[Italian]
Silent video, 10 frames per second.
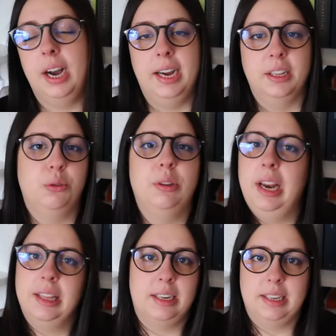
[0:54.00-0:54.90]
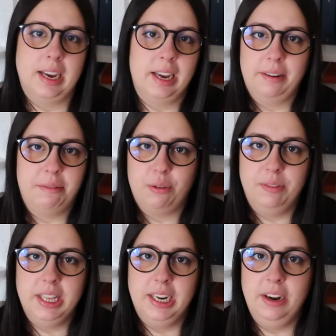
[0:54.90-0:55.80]
a tutte le altre saghe che farò
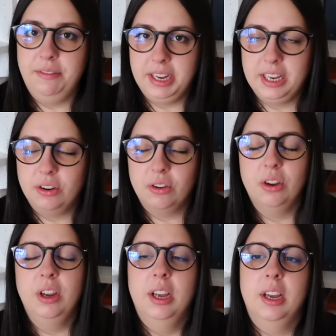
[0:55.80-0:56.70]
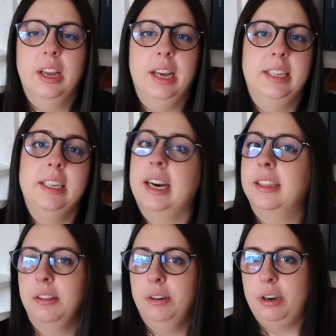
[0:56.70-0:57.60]
vedere nel video, eh, si
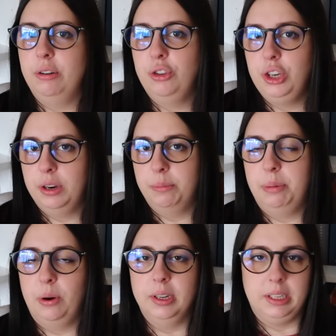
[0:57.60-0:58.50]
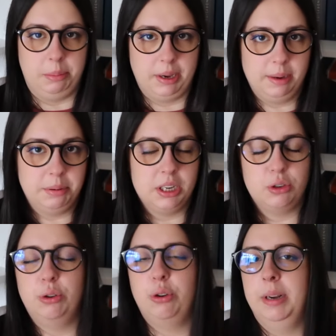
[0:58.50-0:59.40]
tratta di una trilogia un po' atipica perché
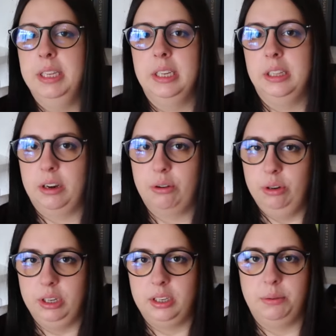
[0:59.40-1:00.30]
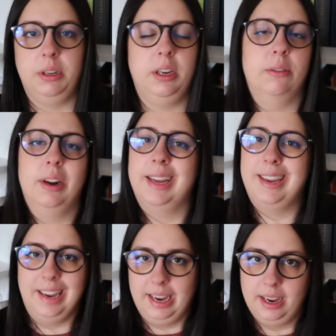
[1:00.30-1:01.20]
sono romanzi interconnessi, quindi non è
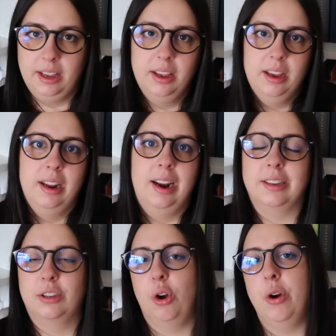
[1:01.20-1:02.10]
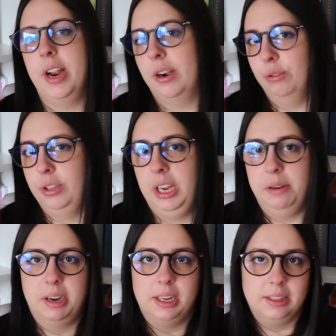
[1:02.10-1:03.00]
che la storia
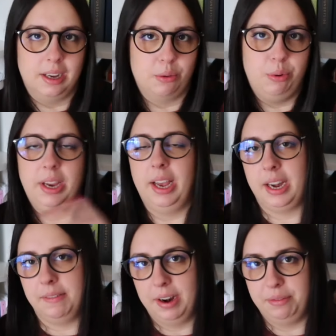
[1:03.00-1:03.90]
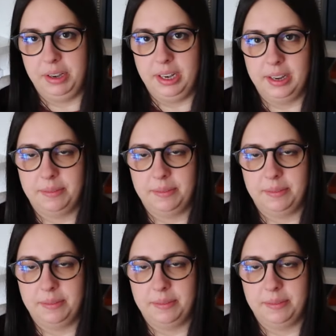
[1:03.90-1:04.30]
continua da qui e arriva alla fine.